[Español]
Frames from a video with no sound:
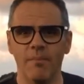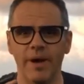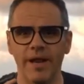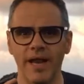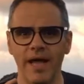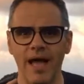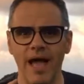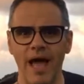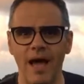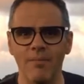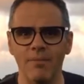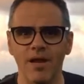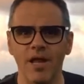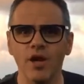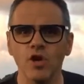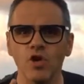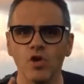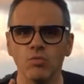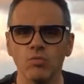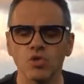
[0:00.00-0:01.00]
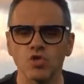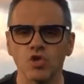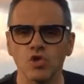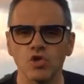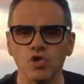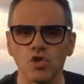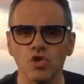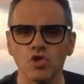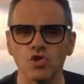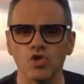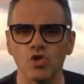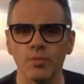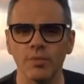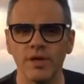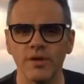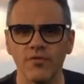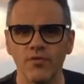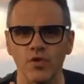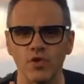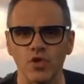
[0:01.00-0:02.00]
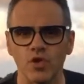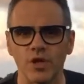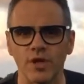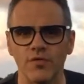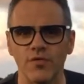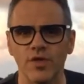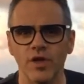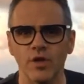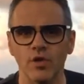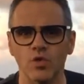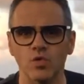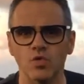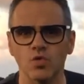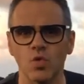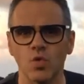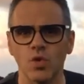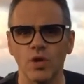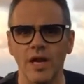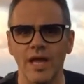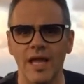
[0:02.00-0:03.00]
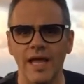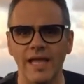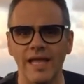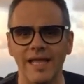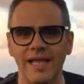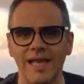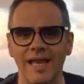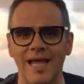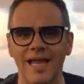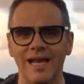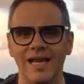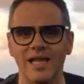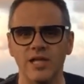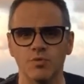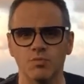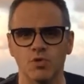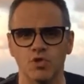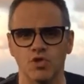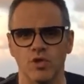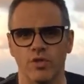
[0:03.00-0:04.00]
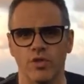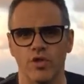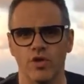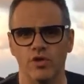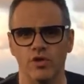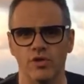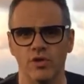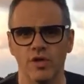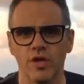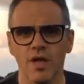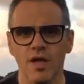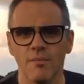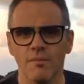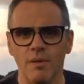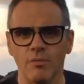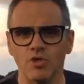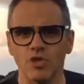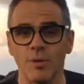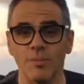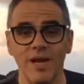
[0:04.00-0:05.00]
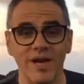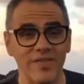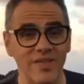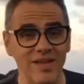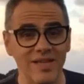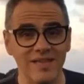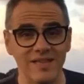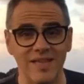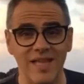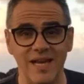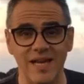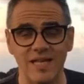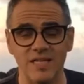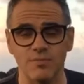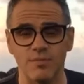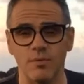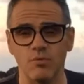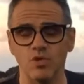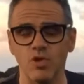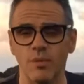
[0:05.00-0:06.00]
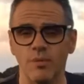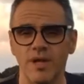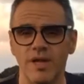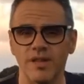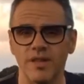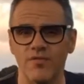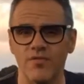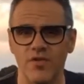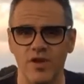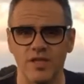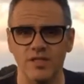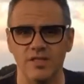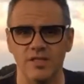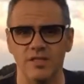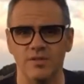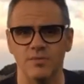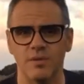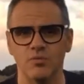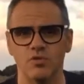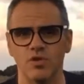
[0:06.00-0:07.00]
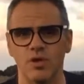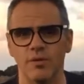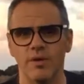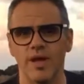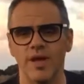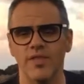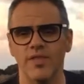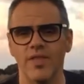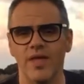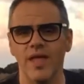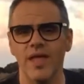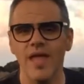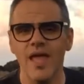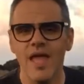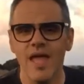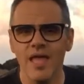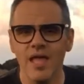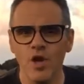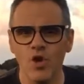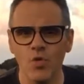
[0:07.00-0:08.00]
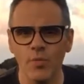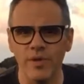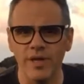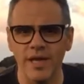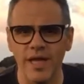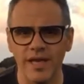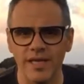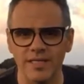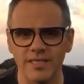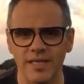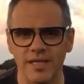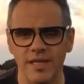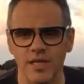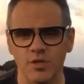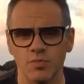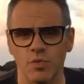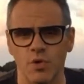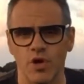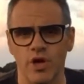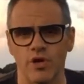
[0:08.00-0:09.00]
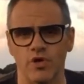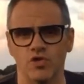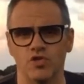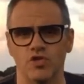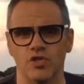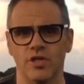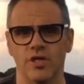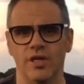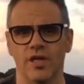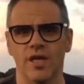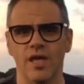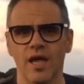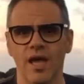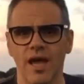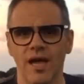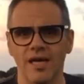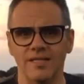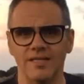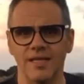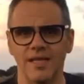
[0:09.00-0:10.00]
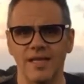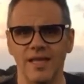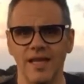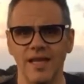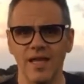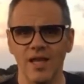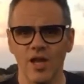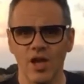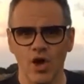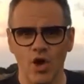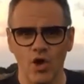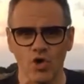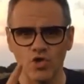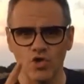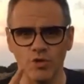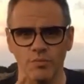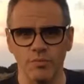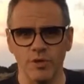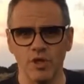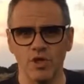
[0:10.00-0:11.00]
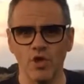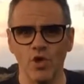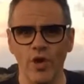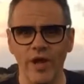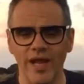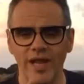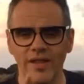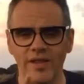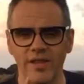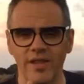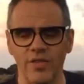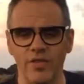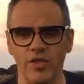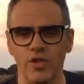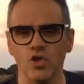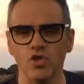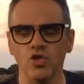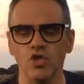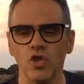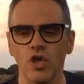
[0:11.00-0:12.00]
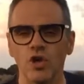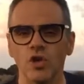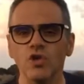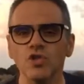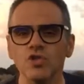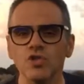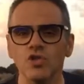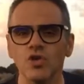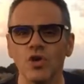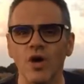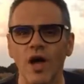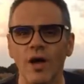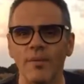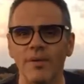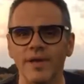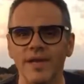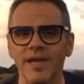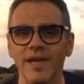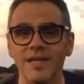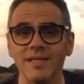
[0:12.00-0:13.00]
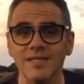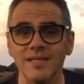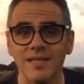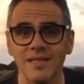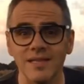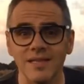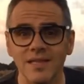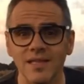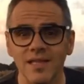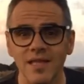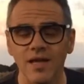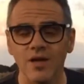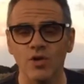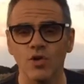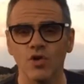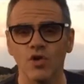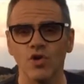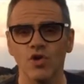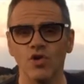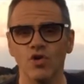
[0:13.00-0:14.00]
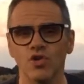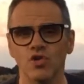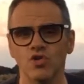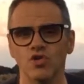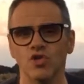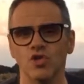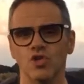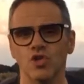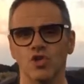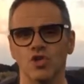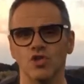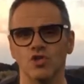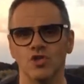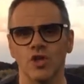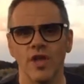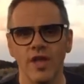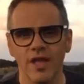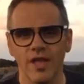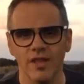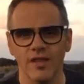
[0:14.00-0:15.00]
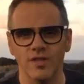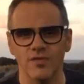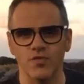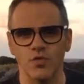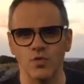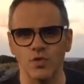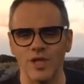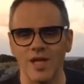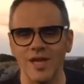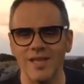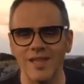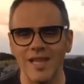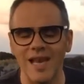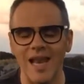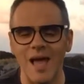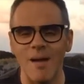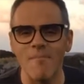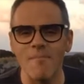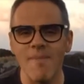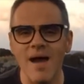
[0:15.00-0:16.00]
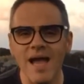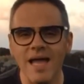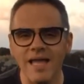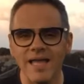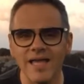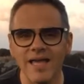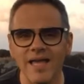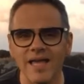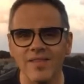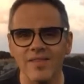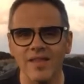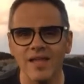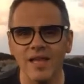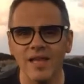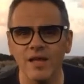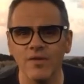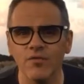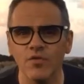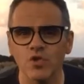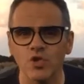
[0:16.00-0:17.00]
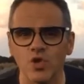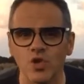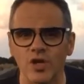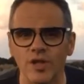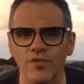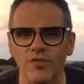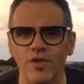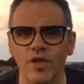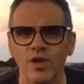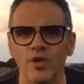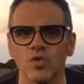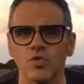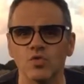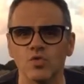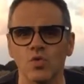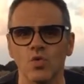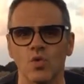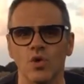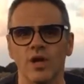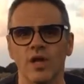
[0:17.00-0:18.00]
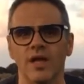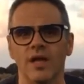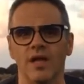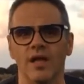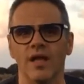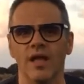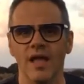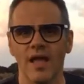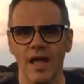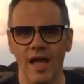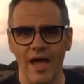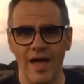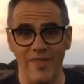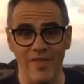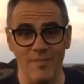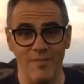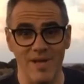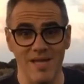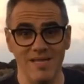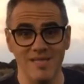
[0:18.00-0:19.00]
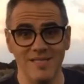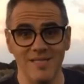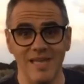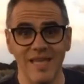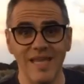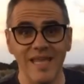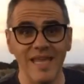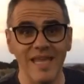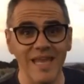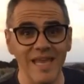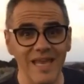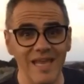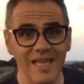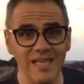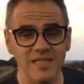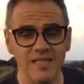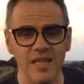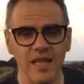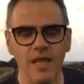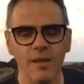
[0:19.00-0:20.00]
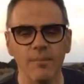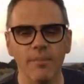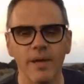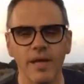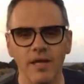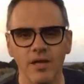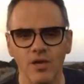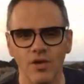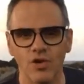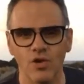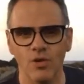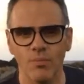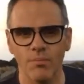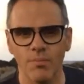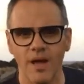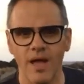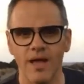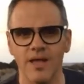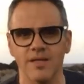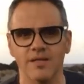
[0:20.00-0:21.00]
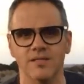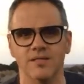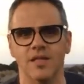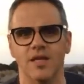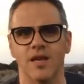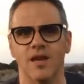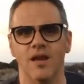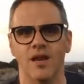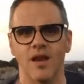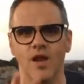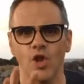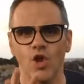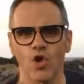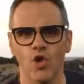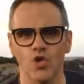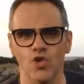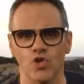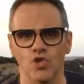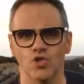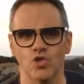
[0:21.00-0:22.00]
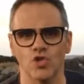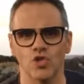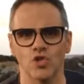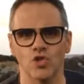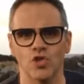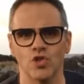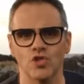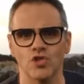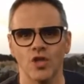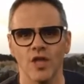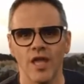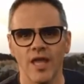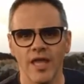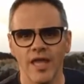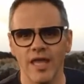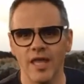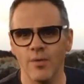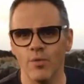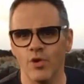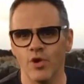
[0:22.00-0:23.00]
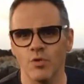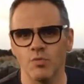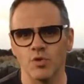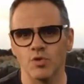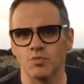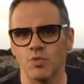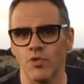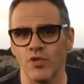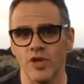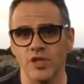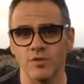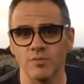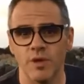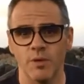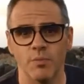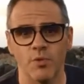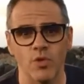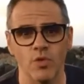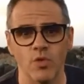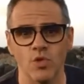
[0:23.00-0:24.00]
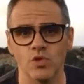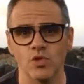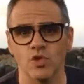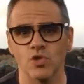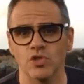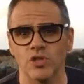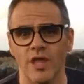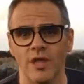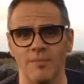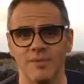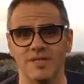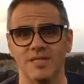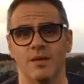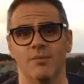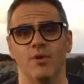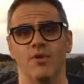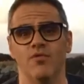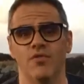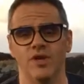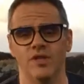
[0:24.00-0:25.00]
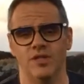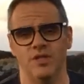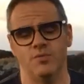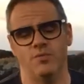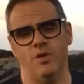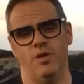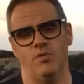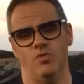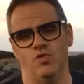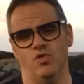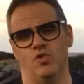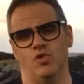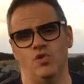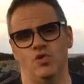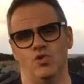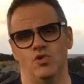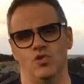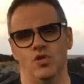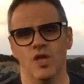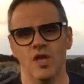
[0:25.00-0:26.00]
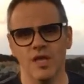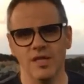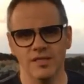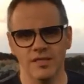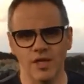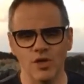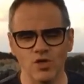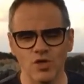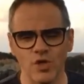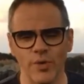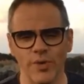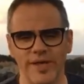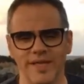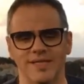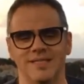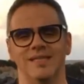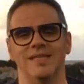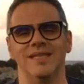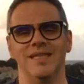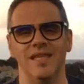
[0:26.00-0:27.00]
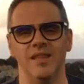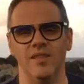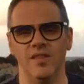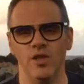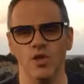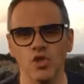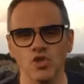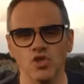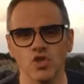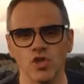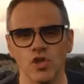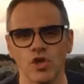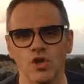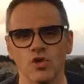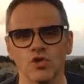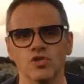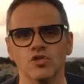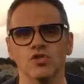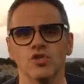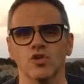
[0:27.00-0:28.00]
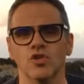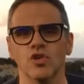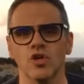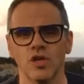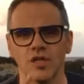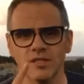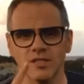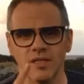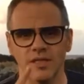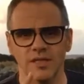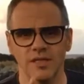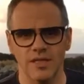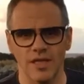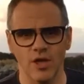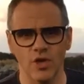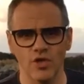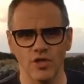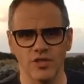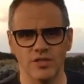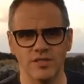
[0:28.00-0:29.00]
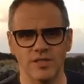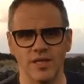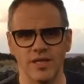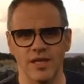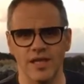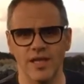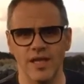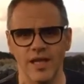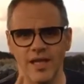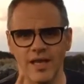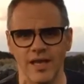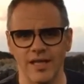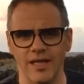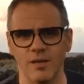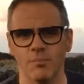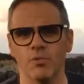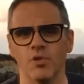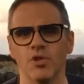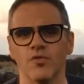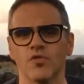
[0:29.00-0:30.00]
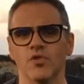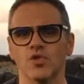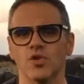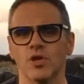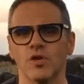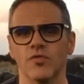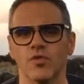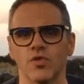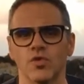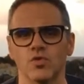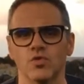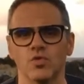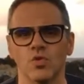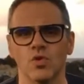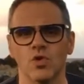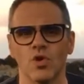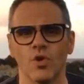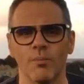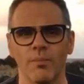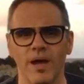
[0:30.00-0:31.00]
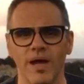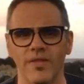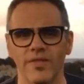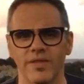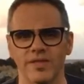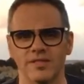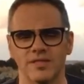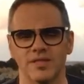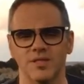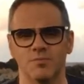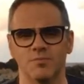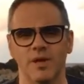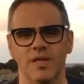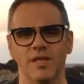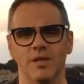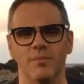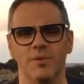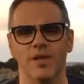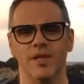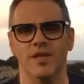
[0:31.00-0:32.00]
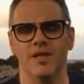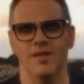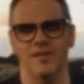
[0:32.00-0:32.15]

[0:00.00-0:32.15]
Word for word: para hablar con vosotros sobre fotografía nocturna y larga exposición. Vamos a hablar de linternas, vamos a hablar de flashes, vamos a hablar de iluminar escenas por la noche. Así que os invito el 18 de agosto a venir a Santiago con nosotros y disfrutar de la magia de la fotografía nocturna. Además, Irix y Benro va a estar con nosotros y bueno, pues podréis ver productos, además habrá ofertas para vosotros. Ya lo sabéis, 18 de agosto, Santiago de Chile, el equipo de fotógrafo nocturno va desde España para